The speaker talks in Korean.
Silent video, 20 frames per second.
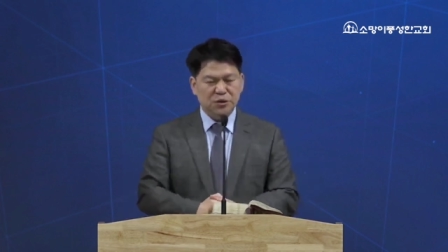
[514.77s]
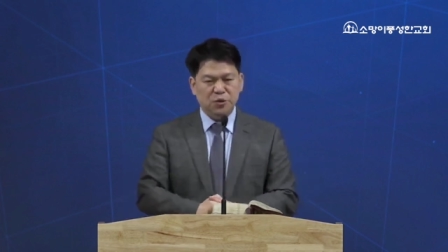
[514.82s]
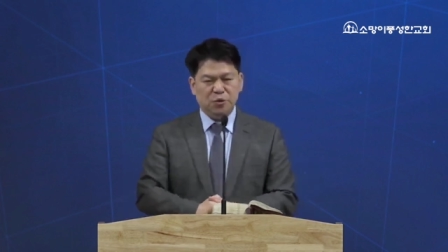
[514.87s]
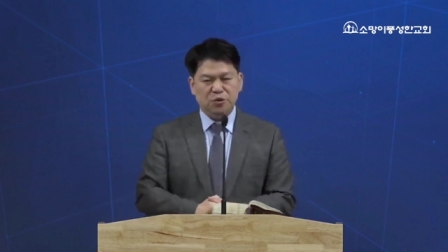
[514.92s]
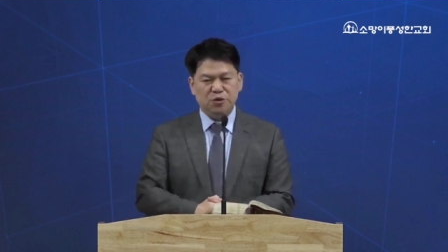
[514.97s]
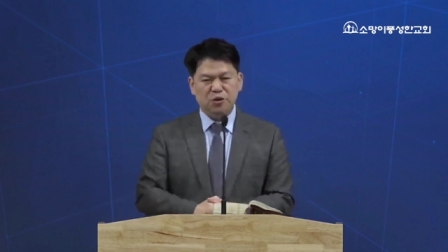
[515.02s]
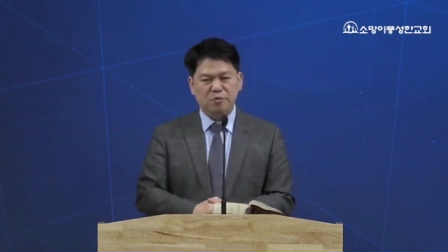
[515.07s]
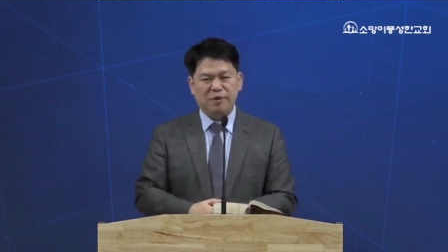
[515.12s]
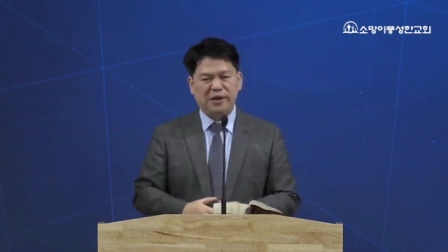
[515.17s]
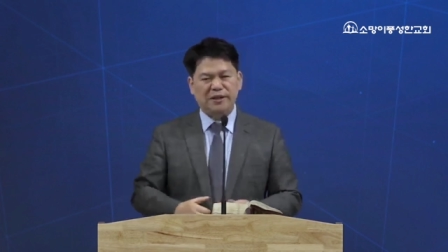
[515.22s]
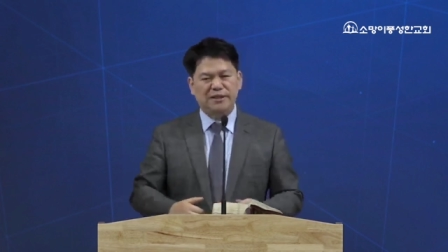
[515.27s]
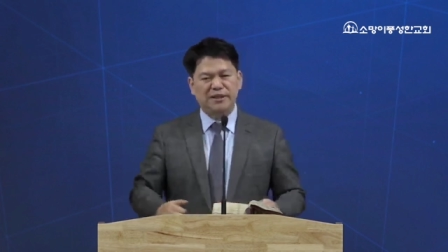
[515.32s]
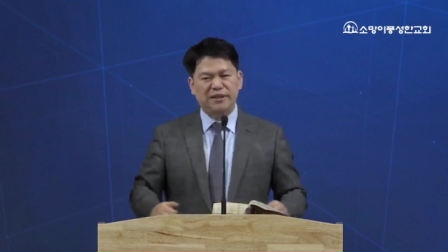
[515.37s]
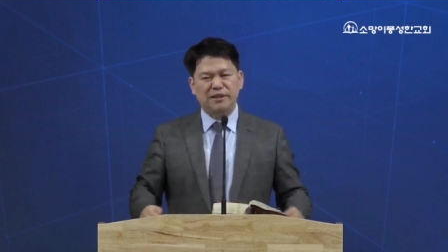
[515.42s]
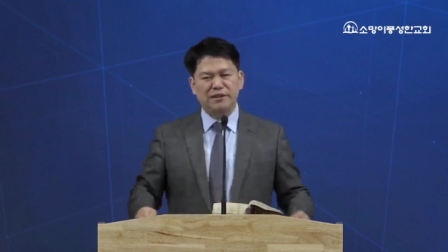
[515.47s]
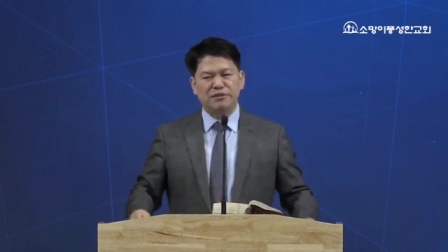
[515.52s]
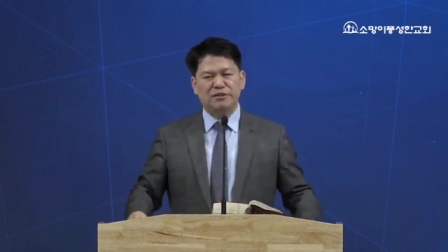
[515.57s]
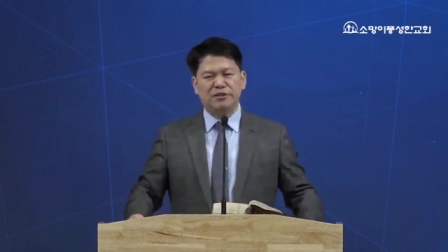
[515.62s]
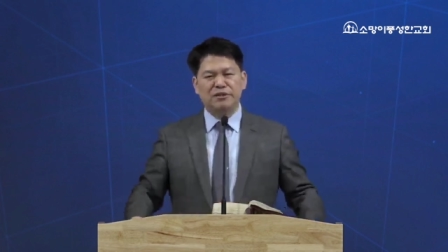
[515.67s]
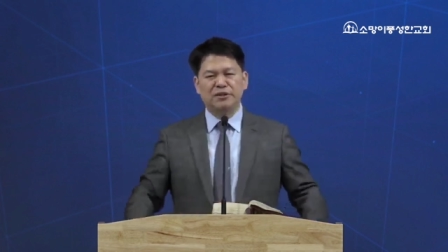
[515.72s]
오늘
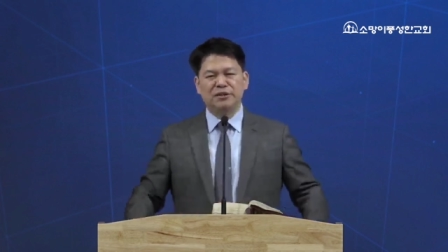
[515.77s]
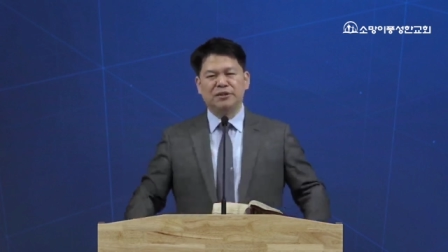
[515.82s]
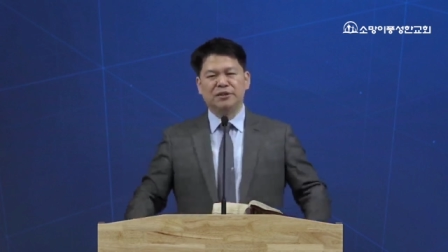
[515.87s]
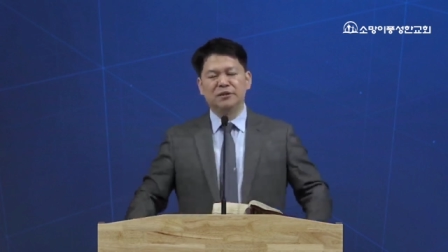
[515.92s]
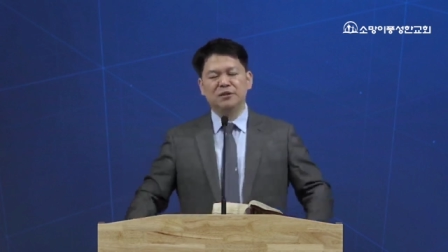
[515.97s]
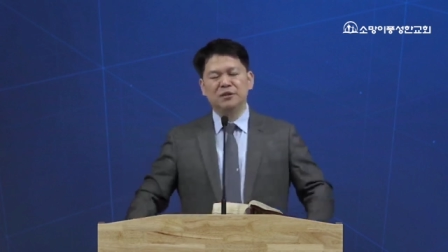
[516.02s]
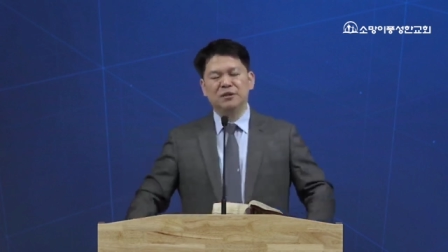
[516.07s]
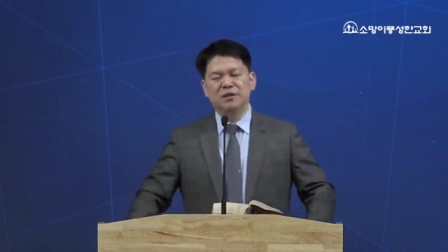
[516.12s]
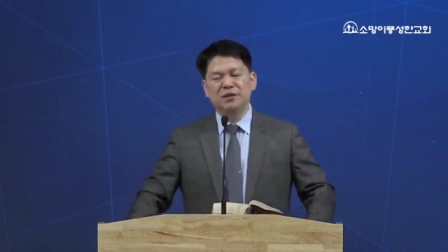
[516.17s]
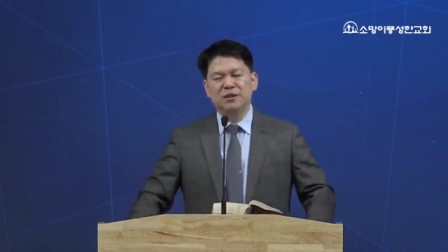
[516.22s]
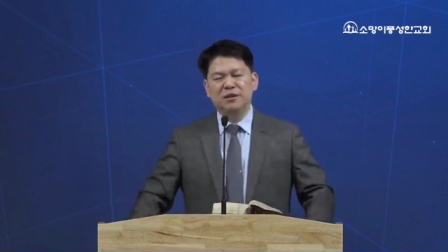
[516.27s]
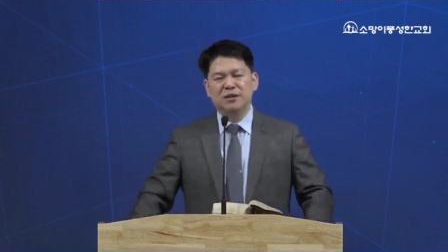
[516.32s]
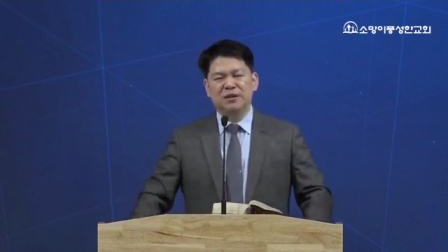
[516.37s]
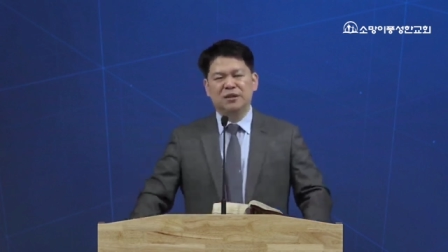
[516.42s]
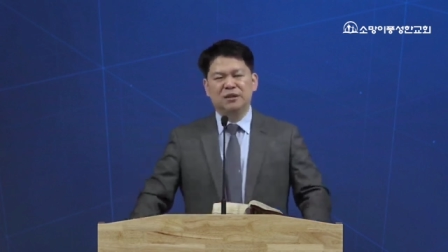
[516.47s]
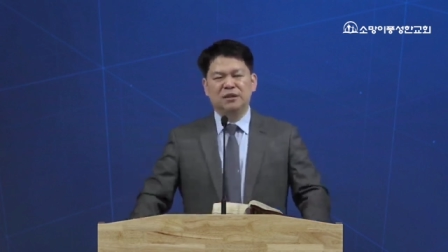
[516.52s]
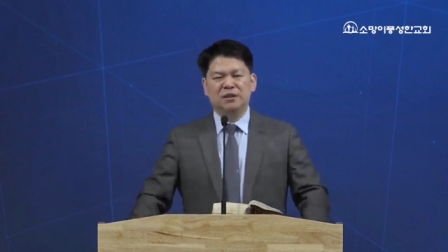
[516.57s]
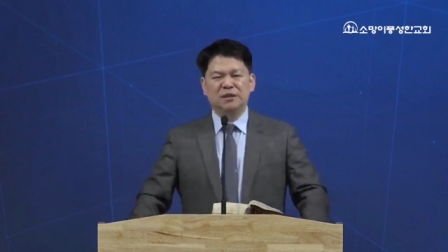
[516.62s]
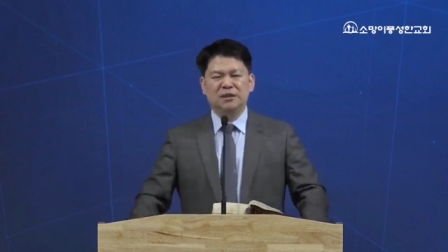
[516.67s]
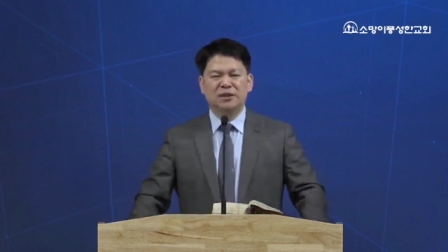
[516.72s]
8장에서는
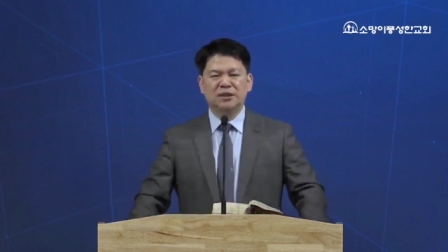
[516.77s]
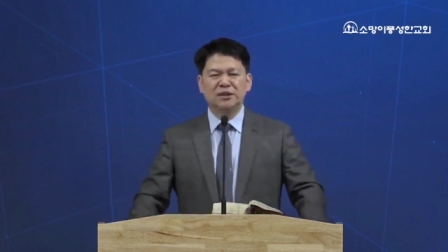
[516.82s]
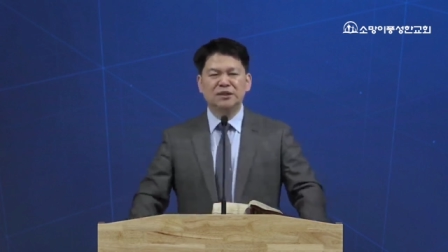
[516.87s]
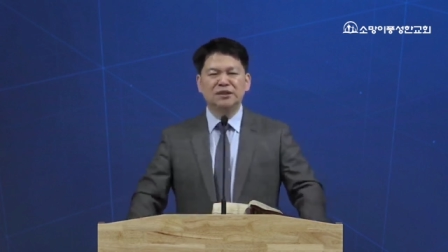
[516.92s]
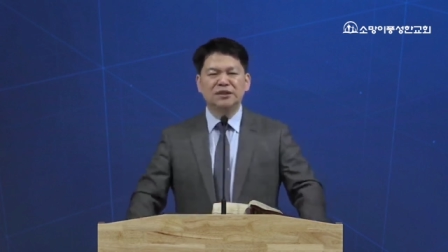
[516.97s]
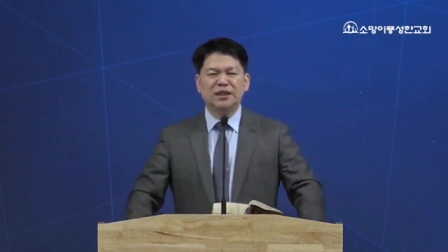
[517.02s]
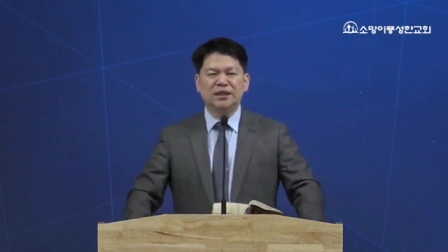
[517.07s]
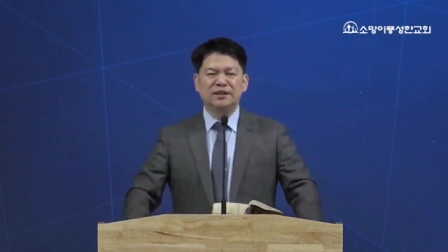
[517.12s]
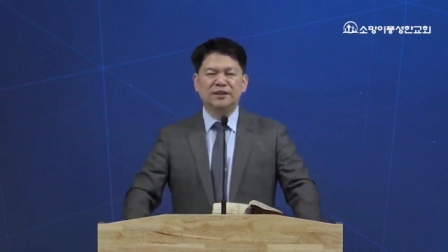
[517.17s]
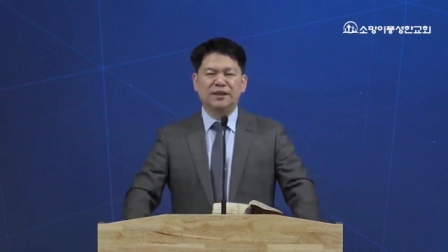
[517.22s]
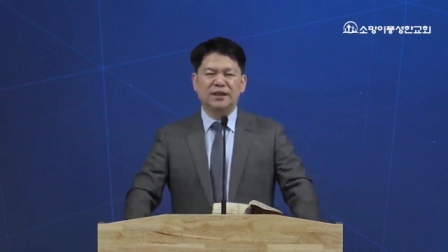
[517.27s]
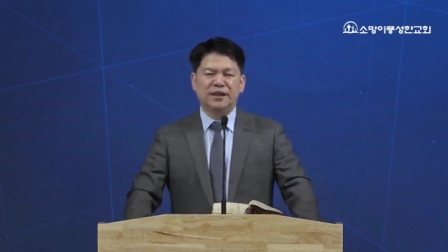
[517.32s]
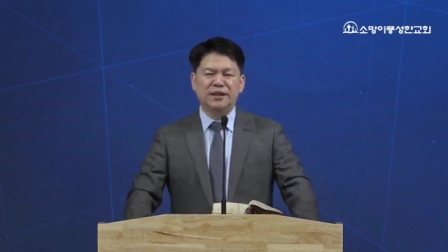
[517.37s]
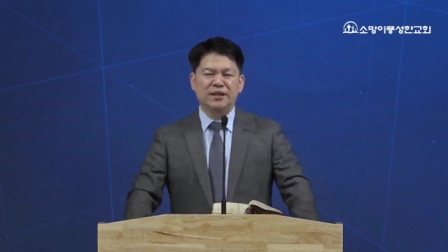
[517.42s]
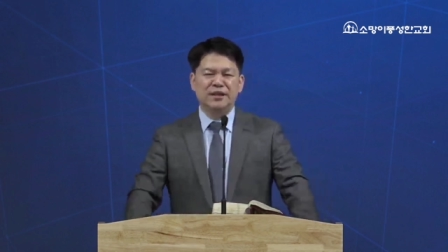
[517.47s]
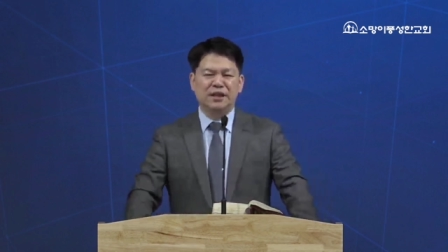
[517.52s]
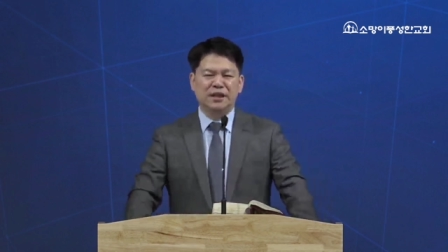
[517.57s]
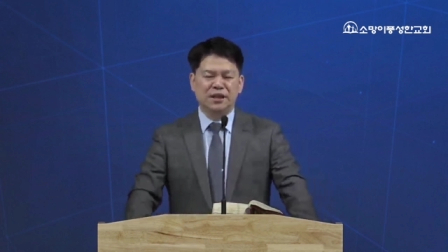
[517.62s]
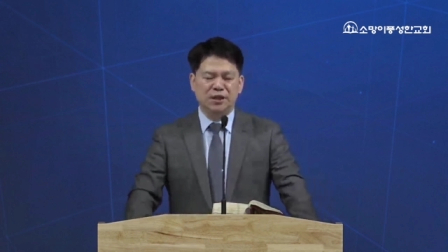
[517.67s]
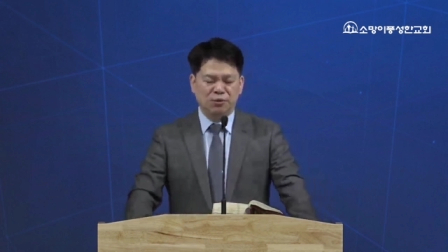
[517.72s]
어, 등잔 때
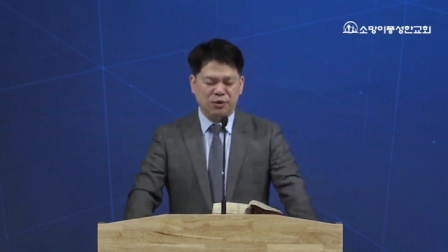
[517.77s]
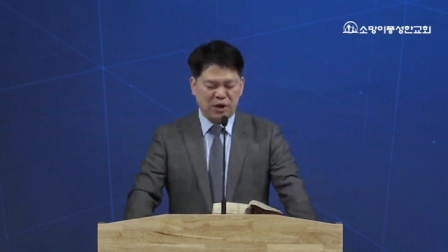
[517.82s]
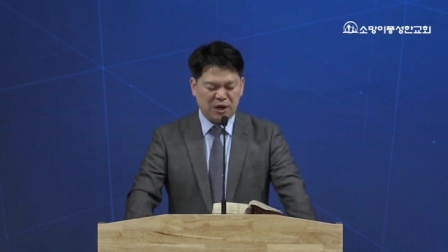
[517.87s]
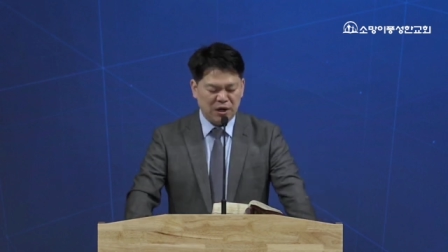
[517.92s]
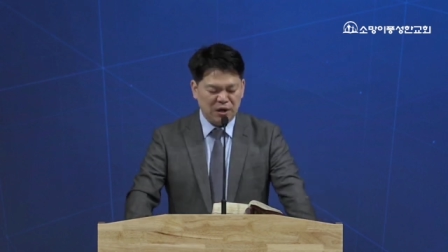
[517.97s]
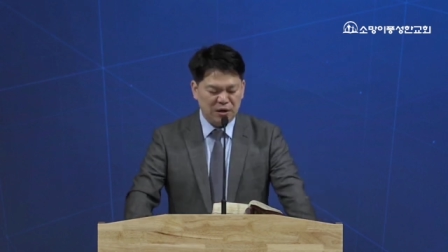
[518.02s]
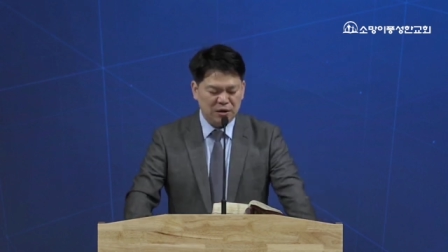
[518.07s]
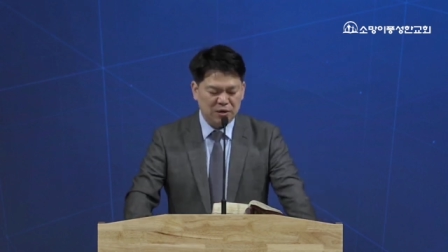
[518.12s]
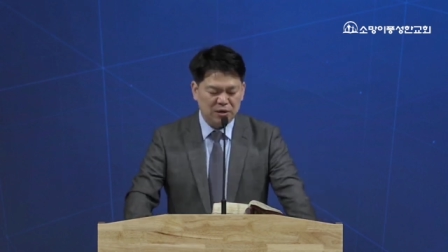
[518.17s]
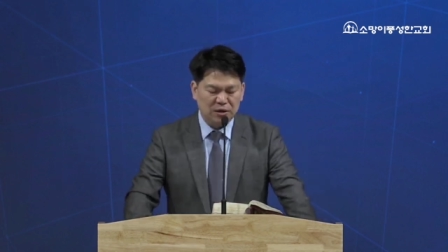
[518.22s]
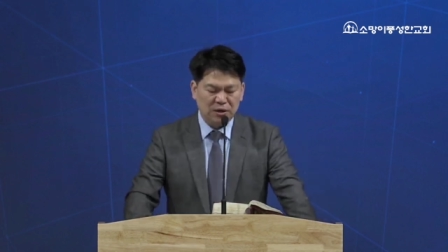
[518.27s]
이야기와